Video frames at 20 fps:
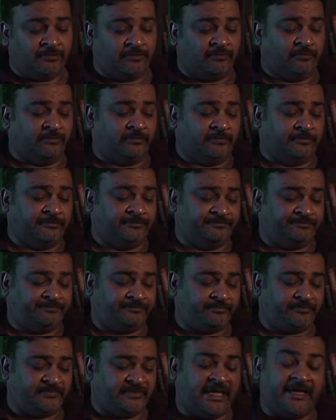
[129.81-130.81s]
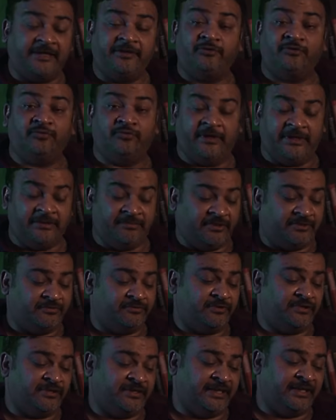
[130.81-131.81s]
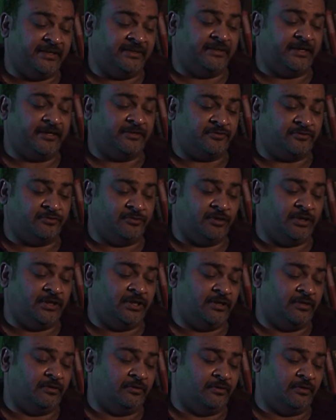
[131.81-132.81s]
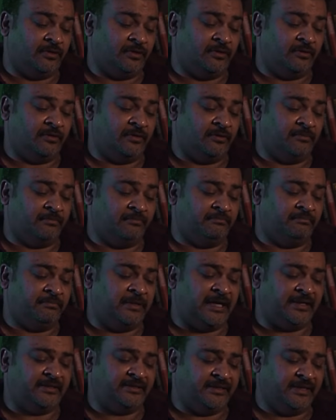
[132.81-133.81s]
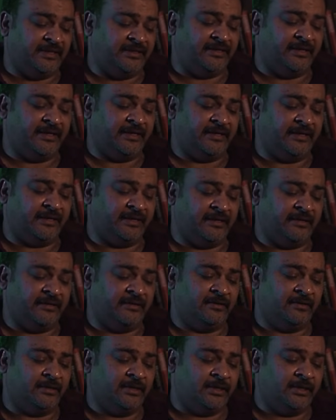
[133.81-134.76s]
तो थैंक यू वेरी मच फॉर शेयरिंग दैट स्टोरी और बात यही है कि